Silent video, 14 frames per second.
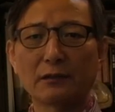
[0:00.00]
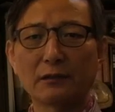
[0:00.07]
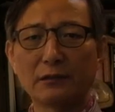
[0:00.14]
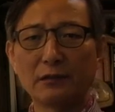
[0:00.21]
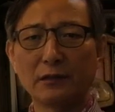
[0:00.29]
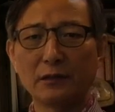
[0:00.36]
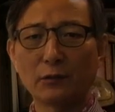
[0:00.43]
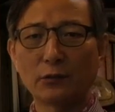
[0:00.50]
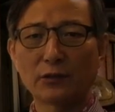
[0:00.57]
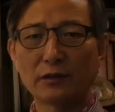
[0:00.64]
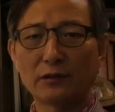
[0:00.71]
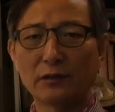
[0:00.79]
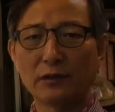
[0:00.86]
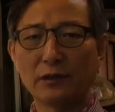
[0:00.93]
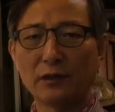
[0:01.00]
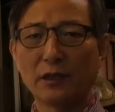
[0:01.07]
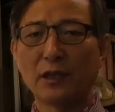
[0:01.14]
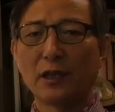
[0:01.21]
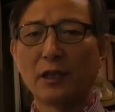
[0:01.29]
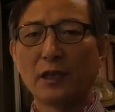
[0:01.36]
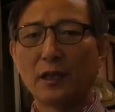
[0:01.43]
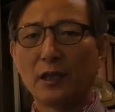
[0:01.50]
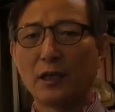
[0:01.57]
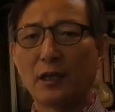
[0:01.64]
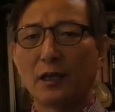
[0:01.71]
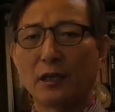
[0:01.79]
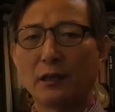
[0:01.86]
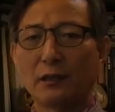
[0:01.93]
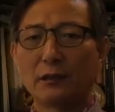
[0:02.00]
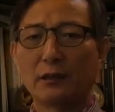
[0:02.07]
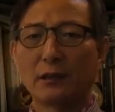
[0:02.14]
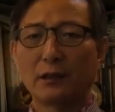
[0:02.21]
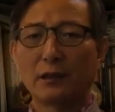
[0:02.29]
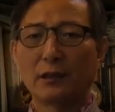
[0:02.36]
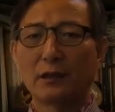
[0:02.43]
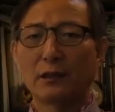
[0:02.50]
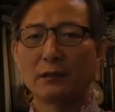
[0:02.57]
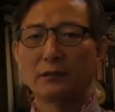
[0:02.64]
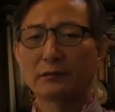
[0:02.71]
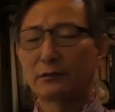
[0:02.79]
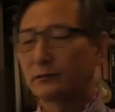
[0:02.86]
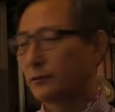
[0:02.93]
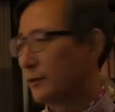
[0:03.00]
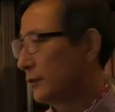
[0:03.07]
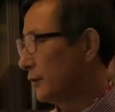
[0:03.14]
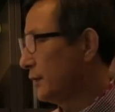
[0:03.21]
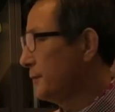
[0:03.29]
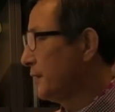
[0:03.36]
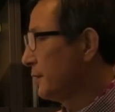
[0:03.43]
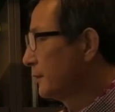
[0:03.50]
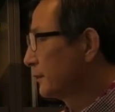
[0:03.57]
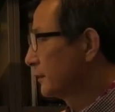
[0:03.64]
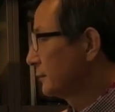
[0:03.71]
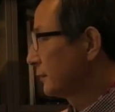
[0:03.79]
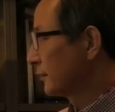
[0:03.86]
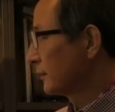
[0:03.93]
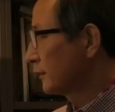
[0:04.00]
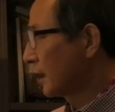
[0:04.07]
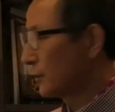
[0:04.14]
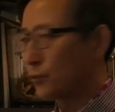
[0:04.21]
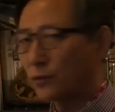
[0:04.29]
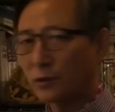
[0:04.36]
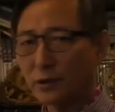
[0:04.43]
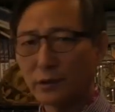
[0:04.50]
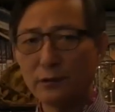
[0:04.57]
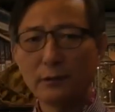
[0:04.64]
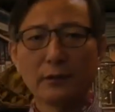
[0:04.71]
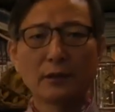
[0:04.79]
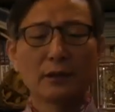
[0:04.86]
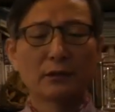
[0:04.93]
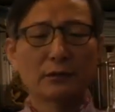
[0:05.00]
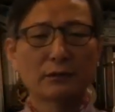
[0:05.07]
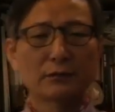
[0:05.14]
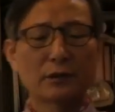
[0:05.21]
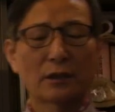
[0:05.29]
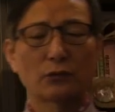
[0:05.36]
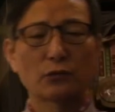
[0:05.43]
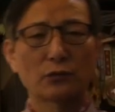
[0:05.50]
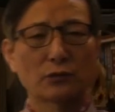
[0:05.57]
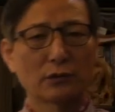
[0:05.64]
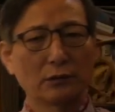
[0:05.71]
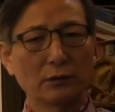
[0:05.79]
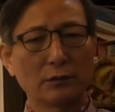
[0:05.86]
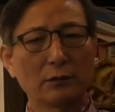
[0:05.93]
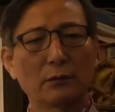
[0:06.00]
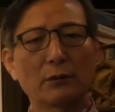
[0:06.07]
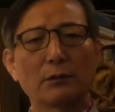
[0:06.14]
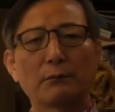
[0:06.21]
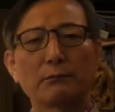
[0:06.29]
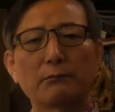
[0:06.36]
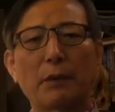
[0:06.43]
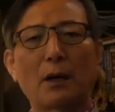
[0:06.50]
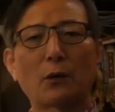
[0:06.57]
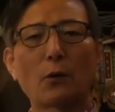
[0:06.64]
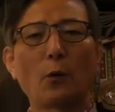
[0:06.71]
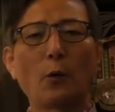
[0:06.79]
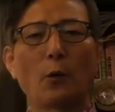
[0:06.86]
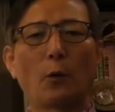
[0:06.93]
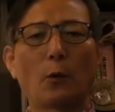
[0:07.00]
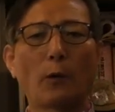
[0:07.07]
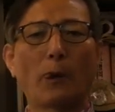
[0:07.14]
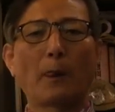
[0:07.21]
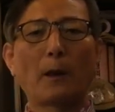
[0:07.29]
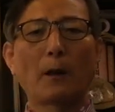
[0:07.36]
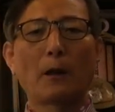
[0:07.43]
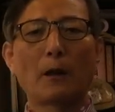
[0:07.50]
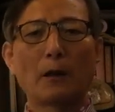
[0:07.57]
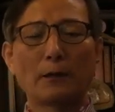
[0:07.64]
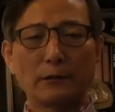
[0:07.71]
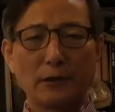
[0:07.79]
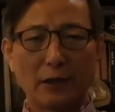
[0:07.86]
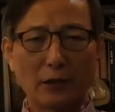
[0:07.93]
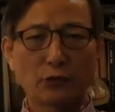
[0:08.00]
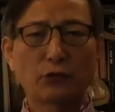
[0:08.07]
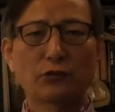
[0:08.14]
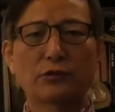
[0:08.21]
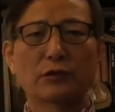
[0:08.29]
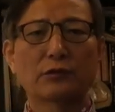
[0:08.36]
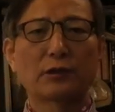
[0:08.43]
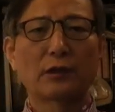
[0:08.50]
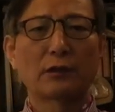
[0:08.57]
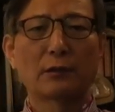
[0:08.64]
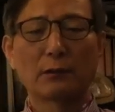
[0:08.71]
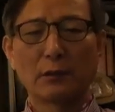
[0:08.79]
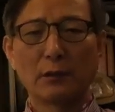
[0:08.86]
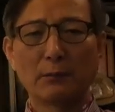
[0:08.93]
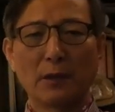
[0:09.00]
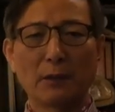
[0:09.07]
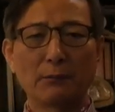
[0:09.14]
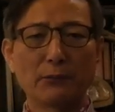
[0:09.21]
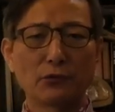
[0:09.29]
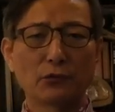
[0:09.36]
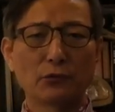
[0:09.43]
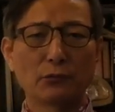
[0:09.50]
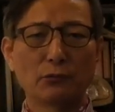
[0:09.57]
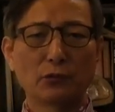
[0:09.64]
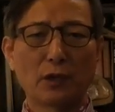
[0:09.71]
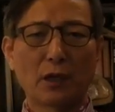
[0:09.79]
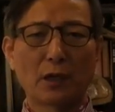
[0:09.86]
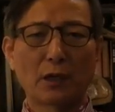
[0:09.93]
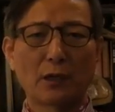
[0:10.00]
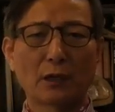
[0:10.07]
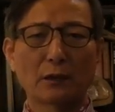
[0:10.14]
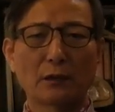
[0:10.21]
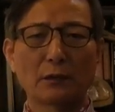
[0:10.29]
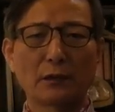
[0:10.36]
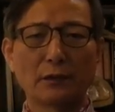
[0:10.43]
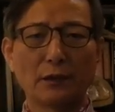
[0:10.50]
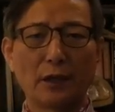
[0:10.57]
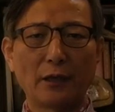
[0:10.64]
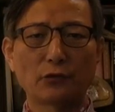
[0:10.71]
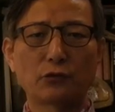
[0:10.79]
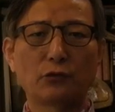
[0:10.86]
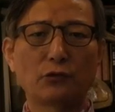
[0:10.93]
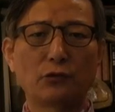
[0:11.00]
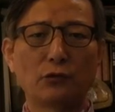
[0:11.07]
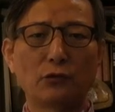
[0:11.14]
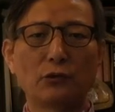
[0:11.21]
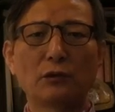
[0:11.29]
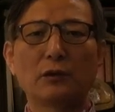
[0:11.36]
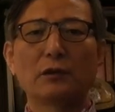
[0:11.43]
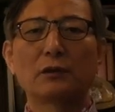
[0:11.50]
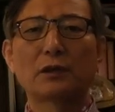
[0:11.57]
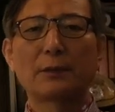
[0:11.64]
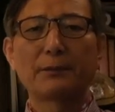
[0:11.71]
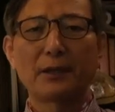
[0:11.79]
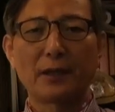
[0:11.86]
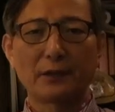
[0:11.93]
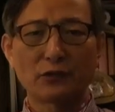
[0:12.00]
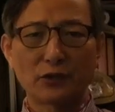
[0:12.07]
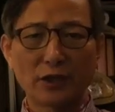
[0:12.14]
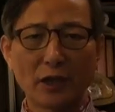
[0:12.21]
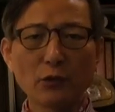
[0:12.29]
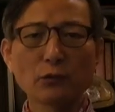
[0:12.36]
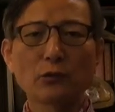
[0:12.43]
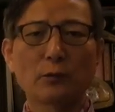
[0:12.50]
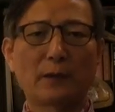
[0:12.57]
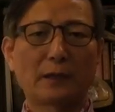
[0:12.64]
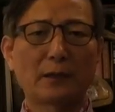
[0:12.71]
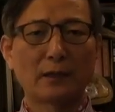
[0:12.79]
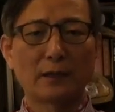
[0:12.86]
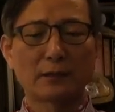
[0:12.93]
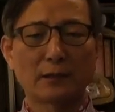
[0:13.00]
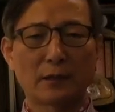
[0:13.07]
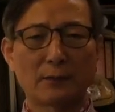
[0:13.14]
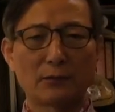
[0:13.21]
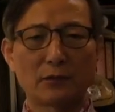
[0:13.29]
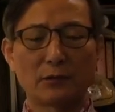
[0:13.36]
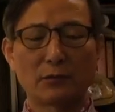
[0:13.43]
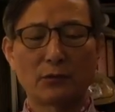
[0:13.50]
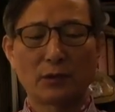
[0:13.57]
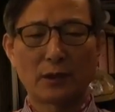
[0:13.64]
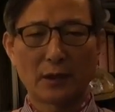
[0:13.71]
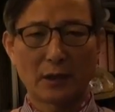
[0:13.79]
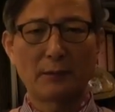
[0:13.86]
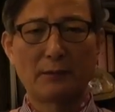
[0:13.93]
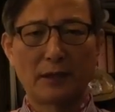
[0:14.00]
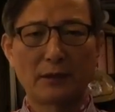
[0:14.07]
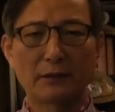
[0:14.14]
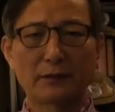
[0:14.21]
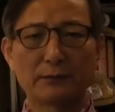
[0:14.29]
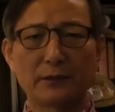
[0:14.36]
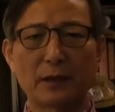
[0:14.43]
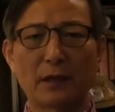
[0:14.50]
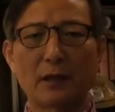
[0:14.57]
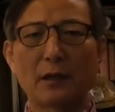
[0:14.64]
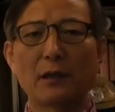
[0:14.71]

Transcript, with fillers: 식신이 있고, 식신이 에, 에, 있는, 힘이 있는 그런 사주들은, 그런 사주들은 바로 예술적 재능, 음악, 미술, 문학, 예술, 그 다음에 체육도 발달된 사람들도 꽤나 많이 있습니다.